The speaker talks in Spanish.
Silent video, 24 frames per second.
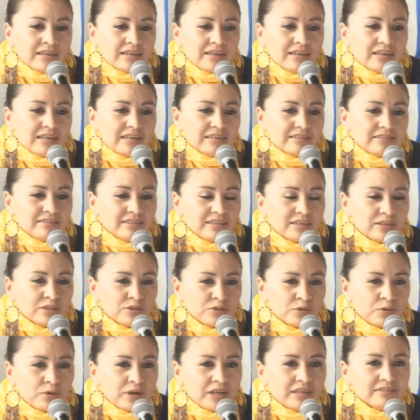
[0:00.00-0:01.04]
las
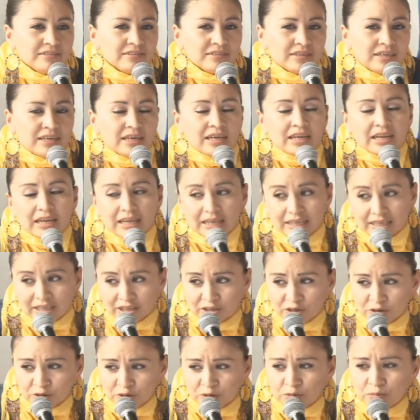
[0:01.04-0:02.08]
directoras, la
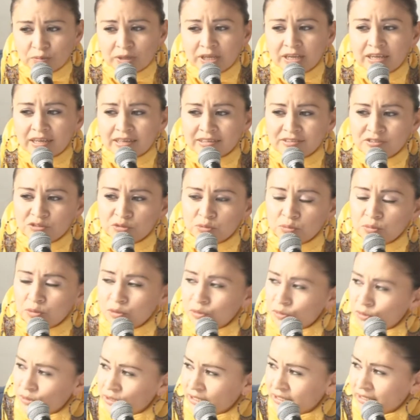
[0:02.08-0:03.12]
ingeniera Ludmila
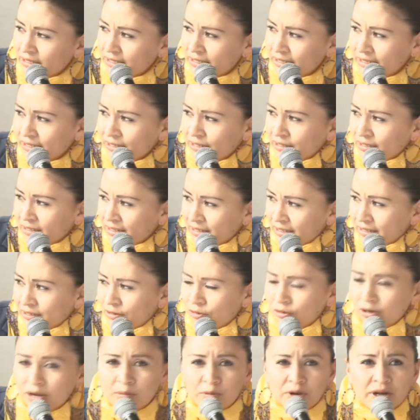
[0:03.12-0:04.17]
estuvo eh,
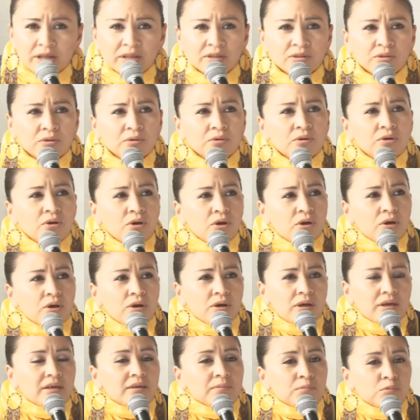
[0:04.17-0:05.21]
colaborando
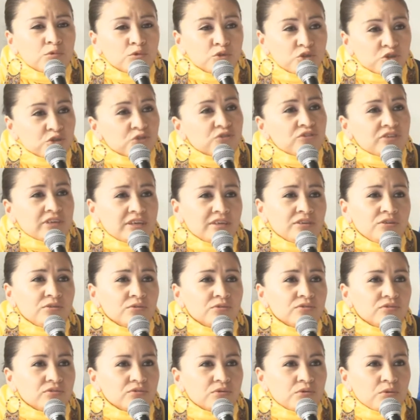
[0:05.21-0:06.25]
eh, muchos
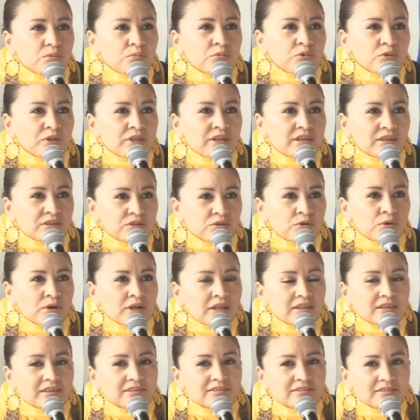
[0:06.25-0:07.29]
años como
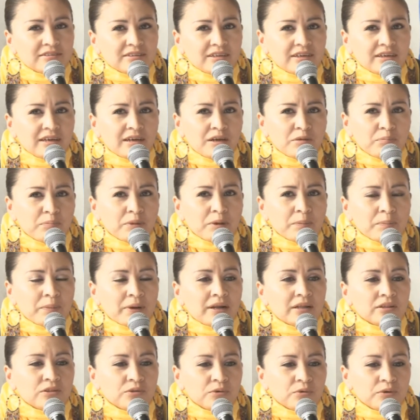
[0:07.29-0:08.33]
directora de esta
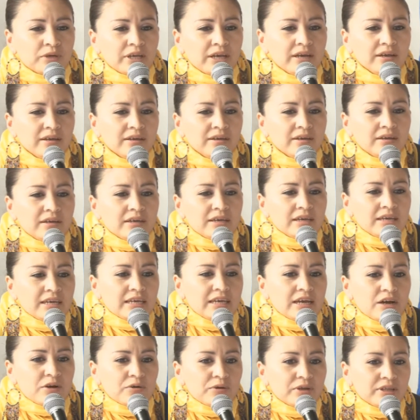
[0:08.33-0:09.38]
preparatoria
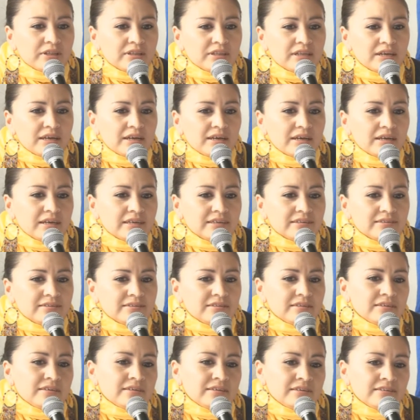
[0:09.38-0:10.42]
y ahorita
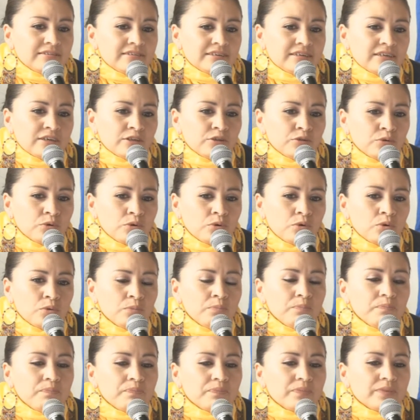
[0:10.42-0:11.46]
este, se
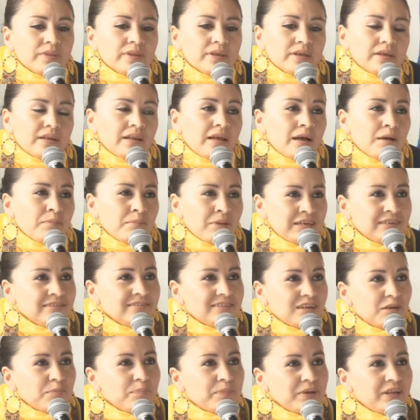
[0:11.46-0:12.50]
quedó la
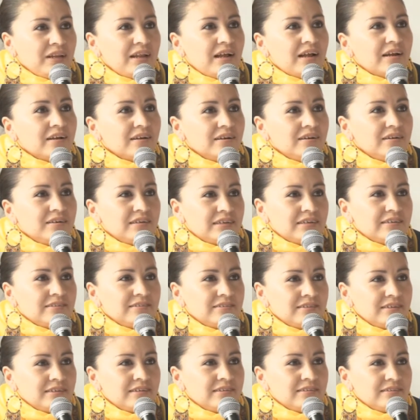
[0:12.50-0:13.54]
maestra Pilar, que
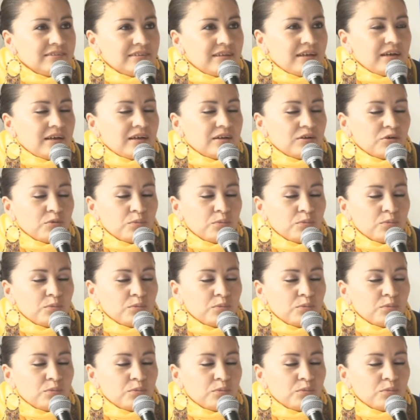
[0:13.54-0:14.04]
es quien está